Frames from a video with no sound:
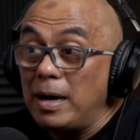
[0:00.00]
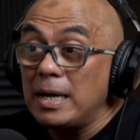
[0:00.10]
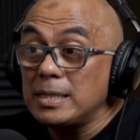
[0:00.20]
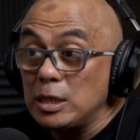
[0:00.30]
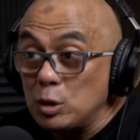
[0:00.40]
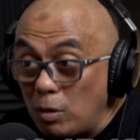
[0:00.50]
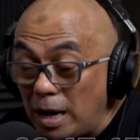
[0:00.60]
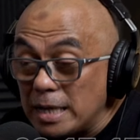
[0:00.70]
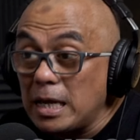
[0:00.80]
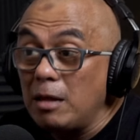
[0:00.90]

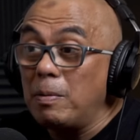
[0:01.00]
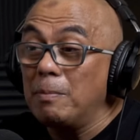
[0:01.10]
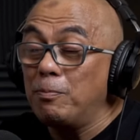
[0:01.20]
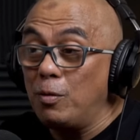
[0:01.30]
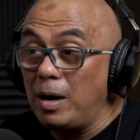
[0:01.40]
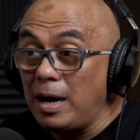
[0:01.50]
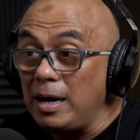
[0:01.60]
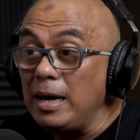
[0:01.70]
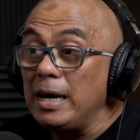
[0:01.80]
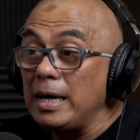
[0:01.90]
mahasiswa asal Papua